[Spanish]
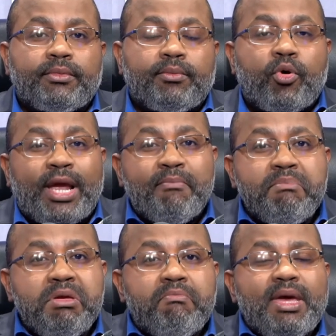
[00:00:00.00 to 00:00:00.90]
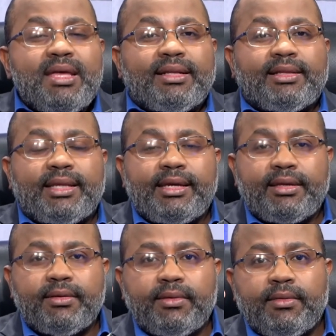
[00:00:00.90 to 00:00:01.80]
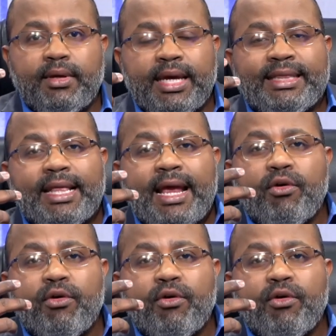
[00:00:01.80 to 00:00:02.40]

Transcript: porque en mi mente está